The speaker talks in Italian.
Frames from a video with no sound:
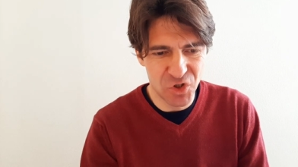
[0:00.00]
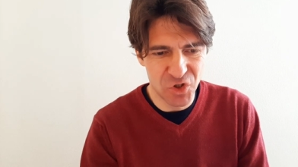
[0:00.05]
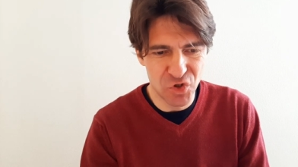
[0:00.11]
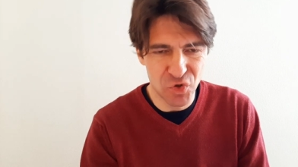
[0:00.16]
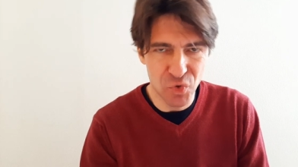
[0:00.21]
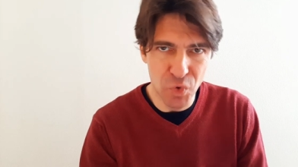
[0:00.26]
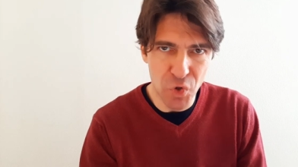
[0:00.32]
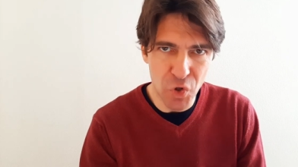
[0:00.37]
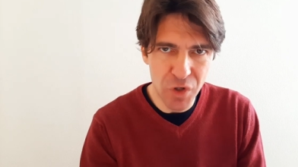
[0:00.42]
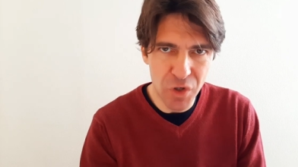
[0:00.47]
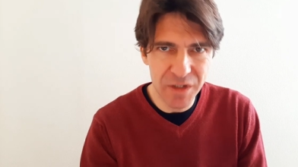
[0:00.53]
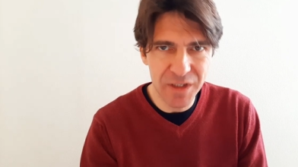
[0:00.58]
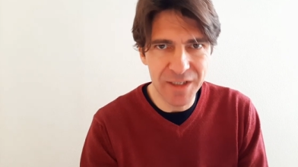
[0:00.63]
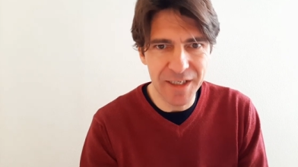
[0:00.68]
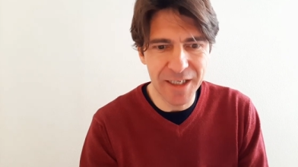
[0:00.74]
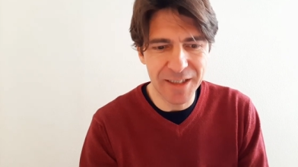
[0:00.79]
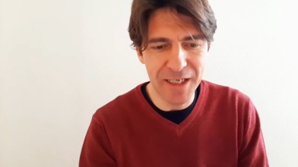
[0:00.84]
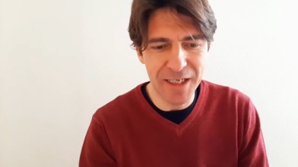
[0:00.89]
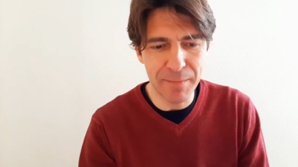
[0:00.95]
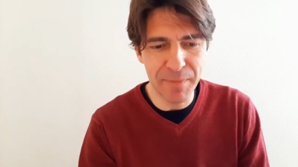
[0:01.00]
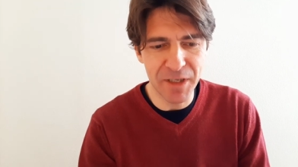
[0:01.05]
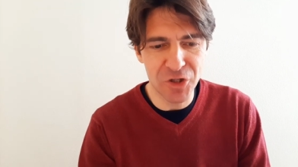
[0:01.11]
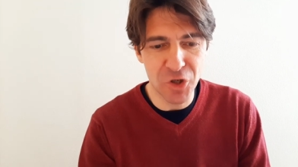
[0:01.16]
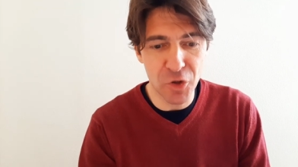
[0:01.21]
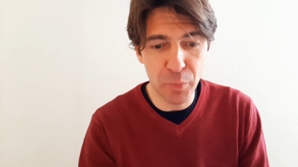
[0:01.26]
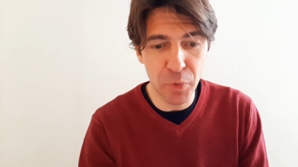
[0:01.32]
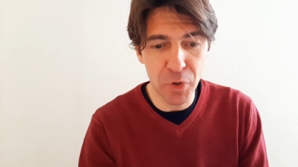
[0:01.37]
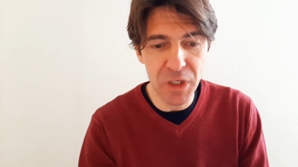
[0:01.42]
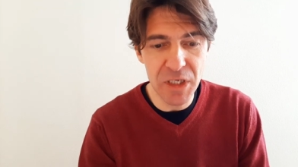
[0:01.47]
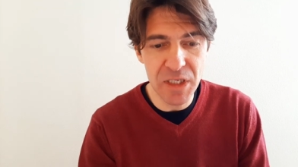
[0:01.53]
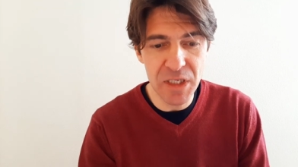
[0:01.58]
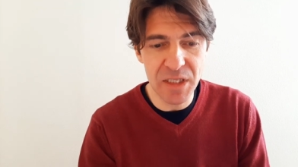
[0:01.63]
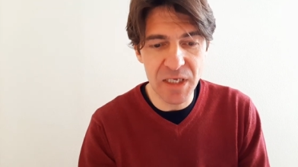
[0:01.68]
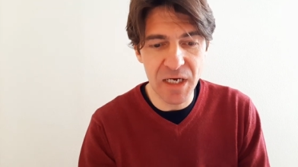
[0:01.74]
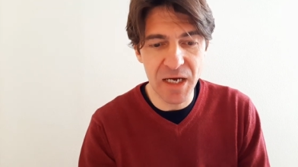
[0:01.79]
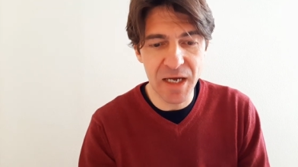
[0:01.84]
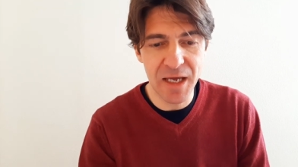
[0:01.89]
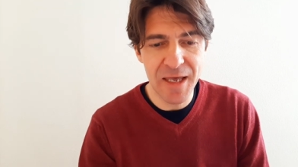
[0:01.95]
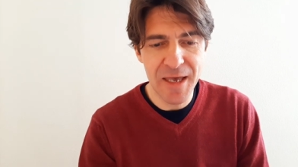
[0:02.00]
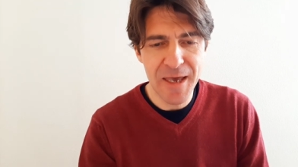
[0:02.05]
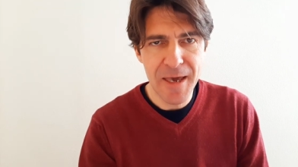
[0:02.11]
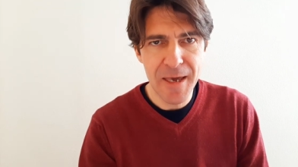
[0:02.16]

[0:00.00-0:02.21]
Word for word: su ordine del metropolita,